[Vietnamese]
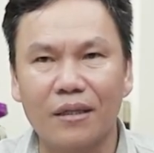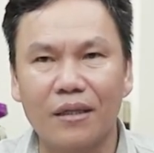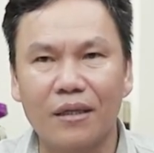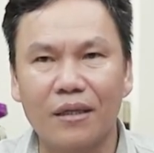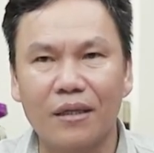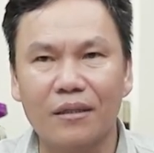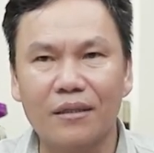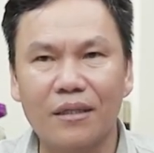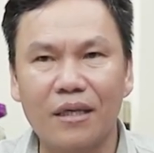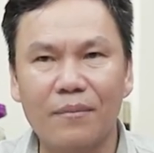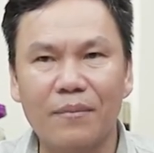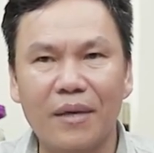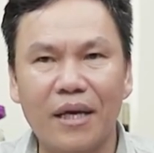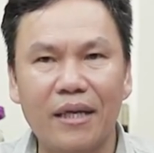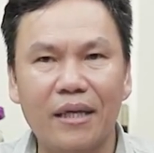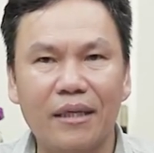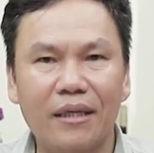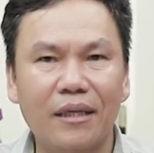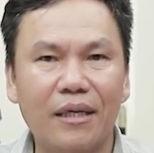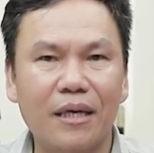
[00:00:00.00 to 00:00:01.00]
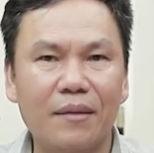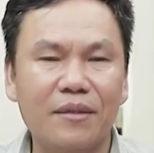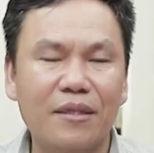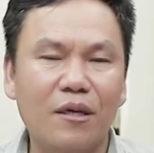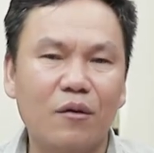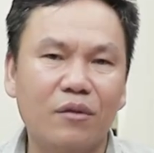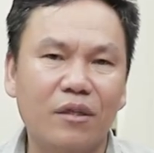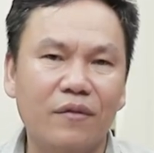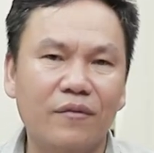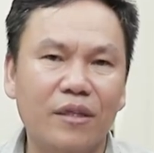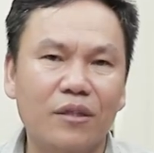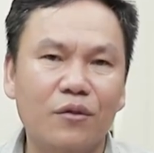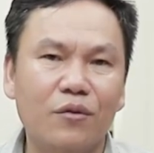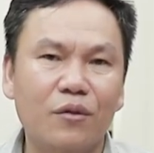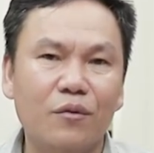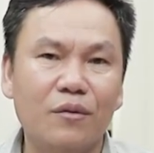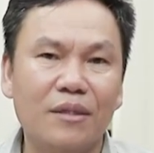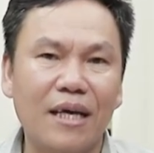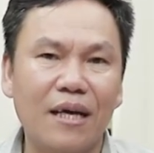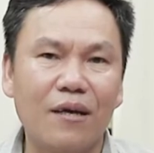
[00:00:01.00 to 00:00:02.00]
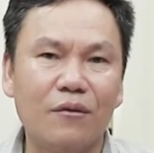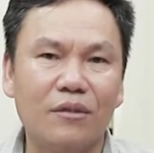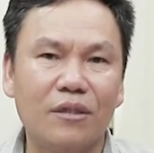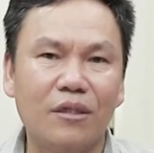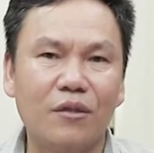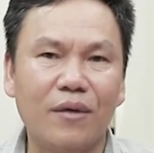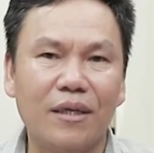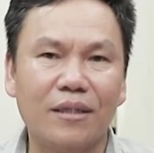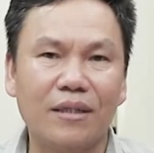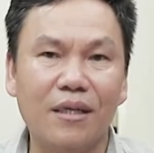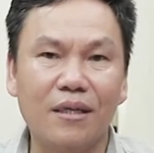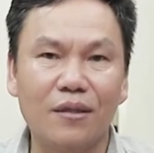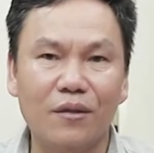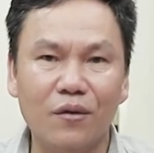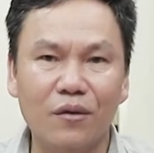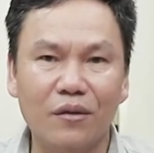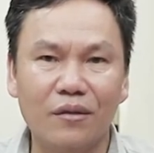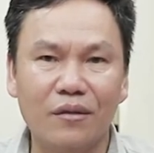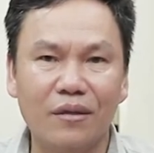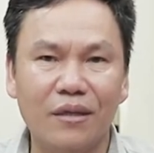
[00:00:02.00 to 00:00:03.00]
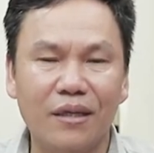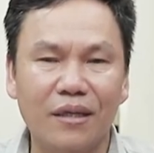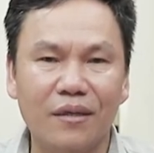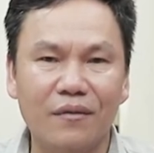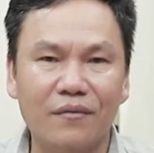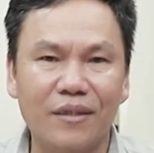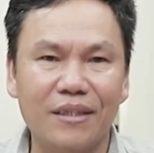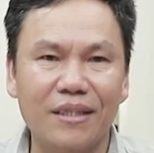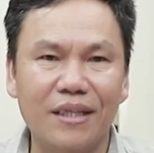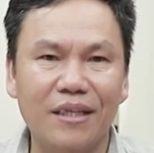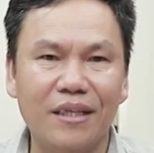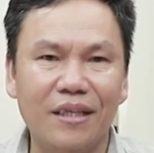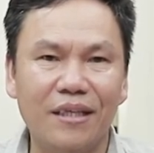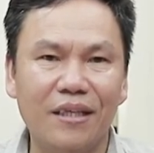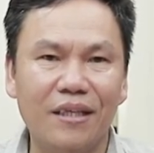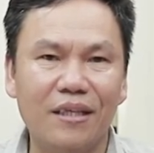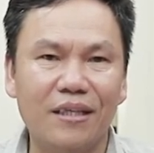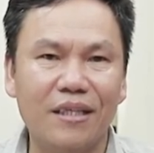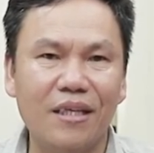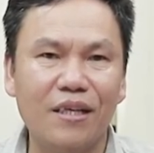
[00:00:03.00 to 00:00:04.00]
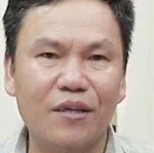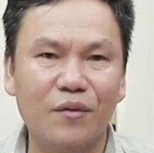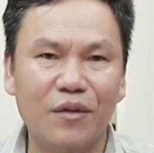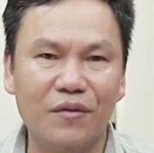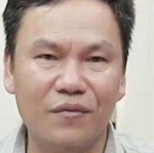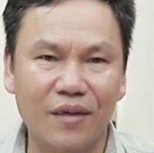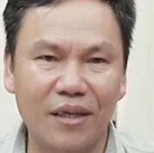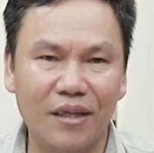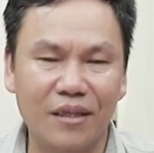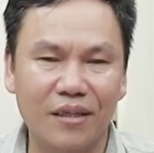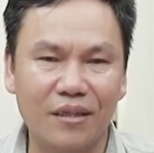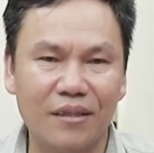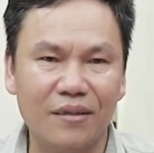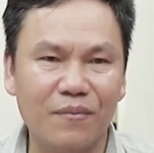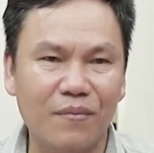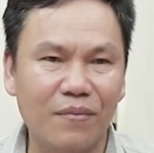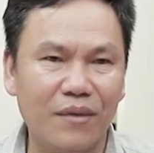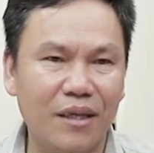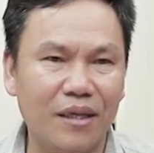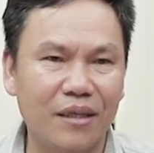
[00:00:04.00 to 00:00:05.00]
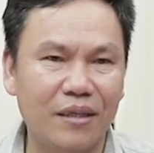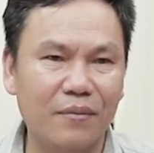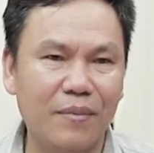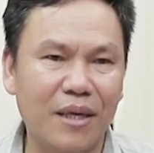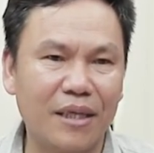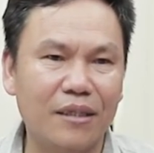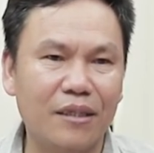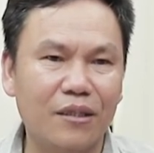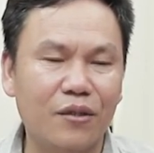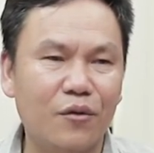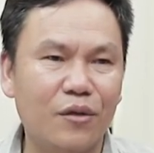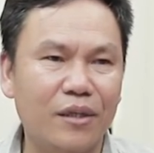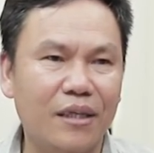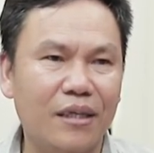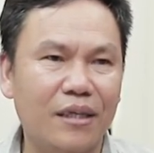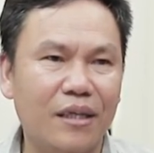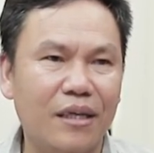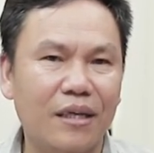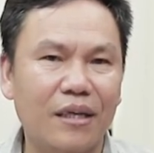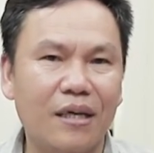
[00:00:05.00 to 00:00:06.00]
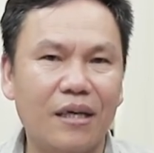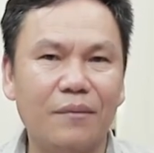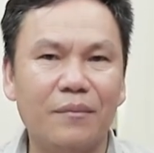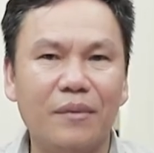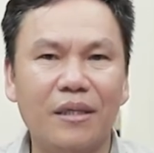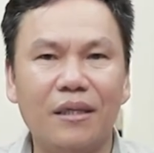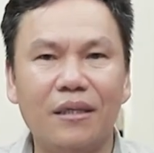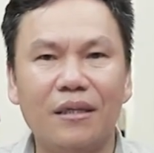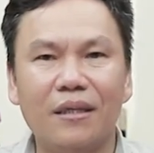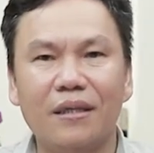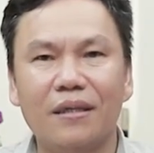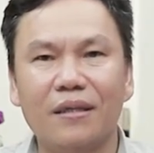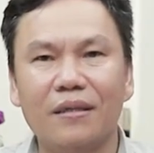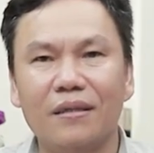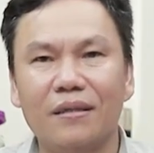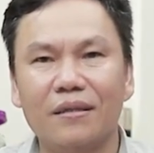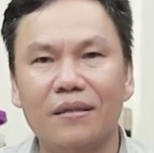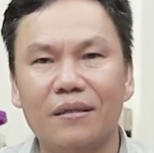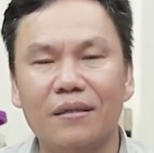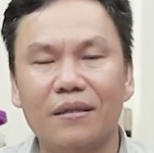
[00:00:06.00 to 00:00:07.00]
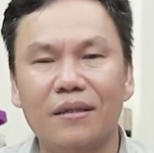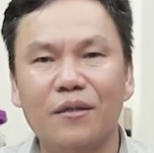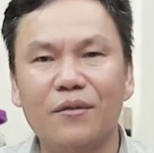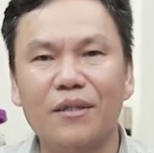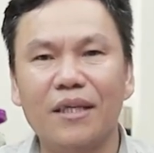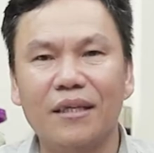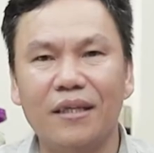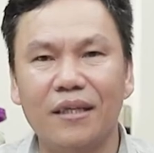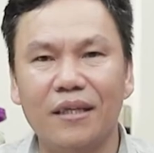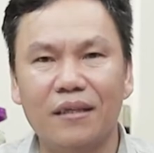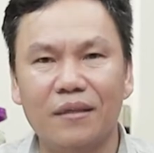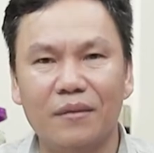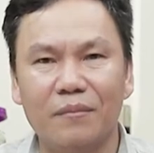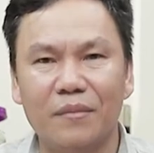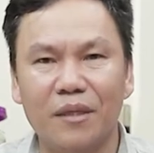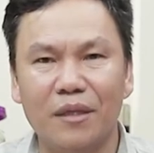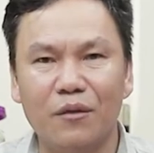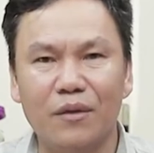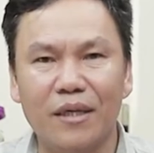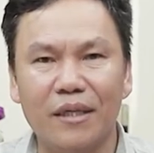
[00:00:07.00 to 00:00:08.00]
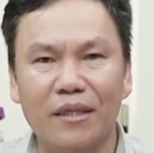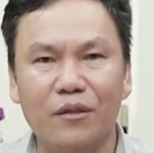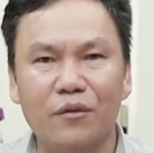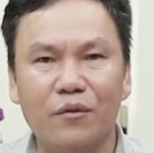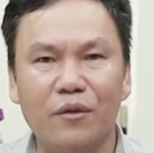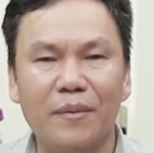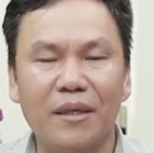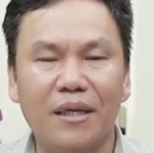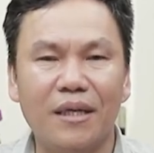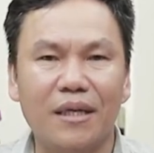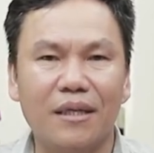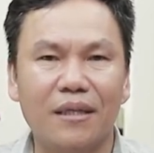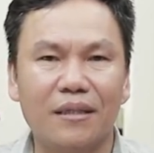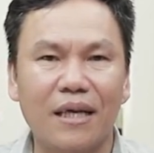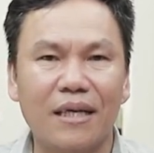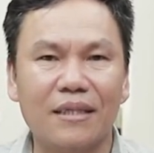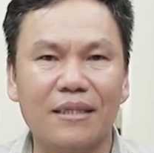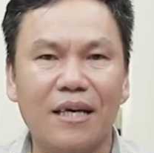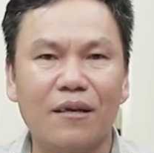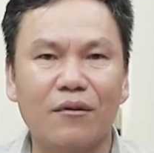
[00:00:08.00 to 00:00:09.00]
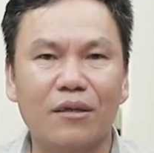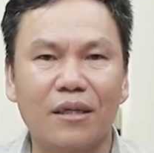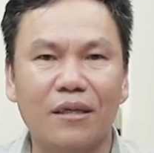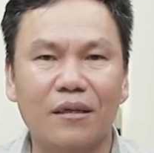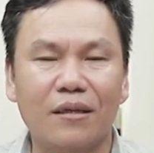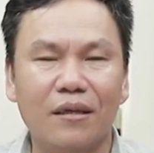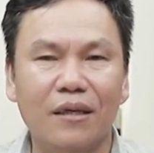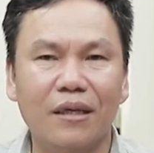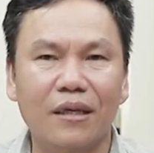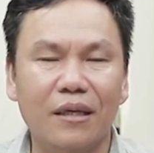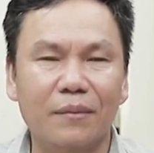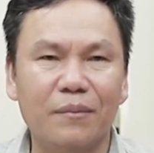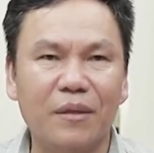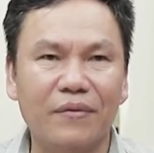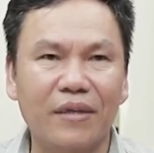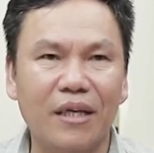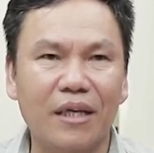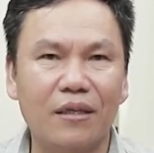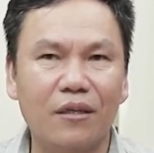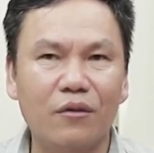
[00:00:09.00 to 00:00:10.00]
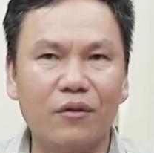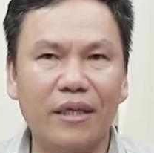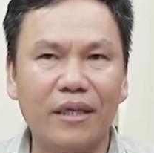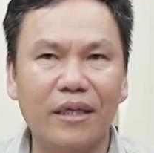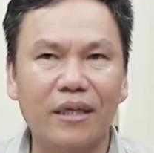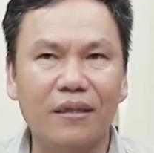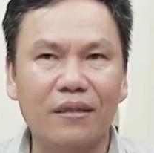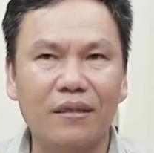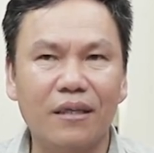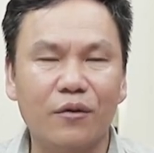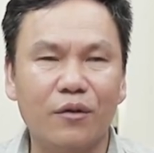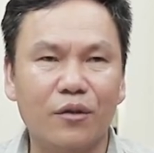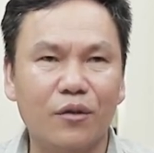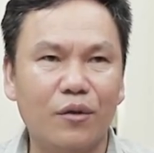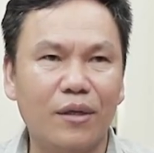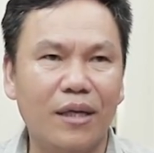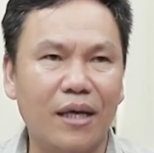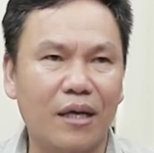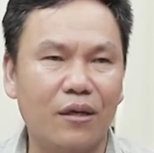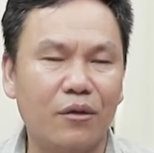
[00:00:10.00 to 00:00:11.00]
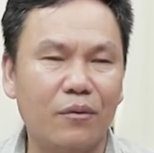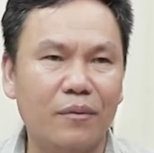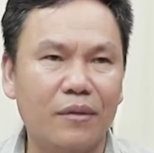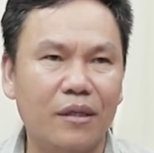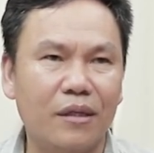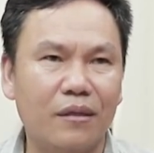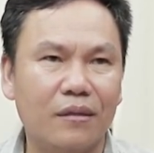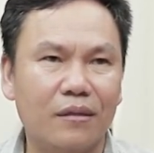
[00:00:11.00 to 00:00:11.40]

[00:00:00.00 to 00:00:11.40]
Thì rất là may là khi khám xong thì vợ tôi không sao, sức khỏe rất là tốt, về sinh lý thì rất là tuyệt vời. Nhưng bản thân tôi thì lại, lại bị yếu sinh lý, mà lúc đấy thì tôi biết là tại sao, là bởi vì lúc cái hiện tượng của tôi là nó